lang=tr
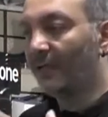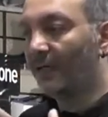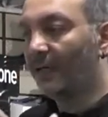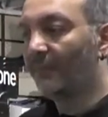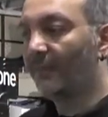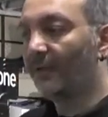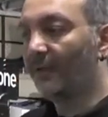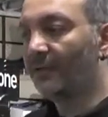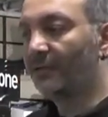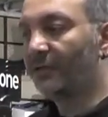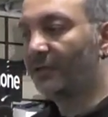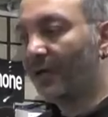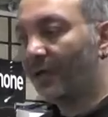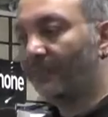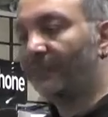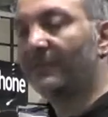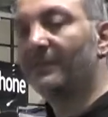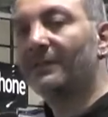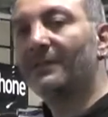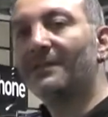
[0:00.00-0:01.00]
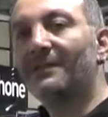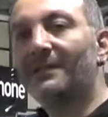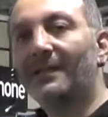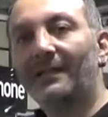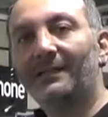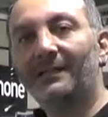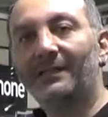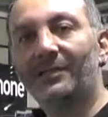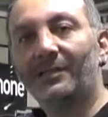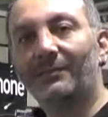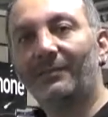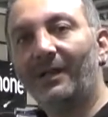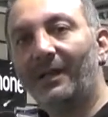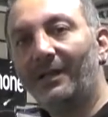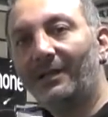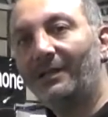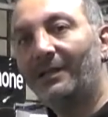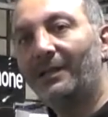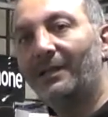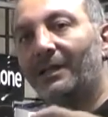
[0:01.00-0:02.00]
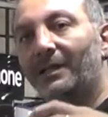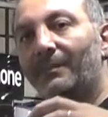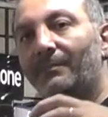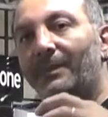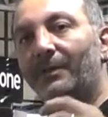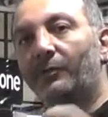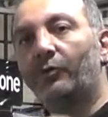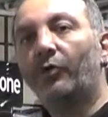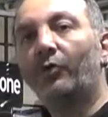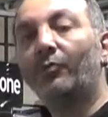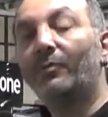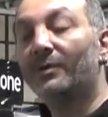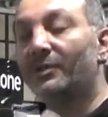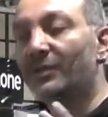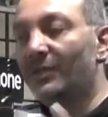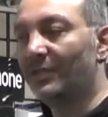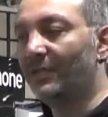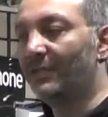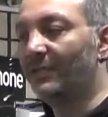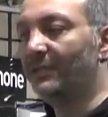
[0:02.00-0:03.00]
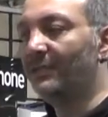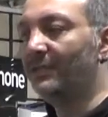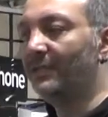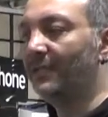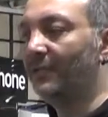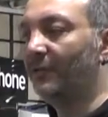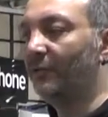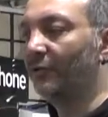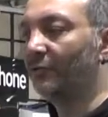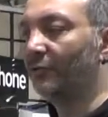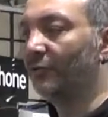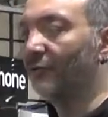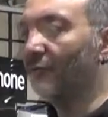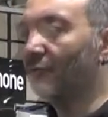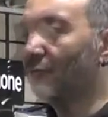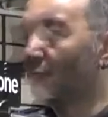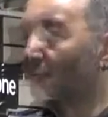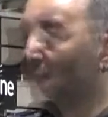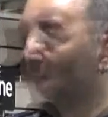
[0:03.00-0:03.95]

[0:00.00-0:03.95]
ama çarptığında sertleşebilen bir koruma çeşidini giyiyorsunuz.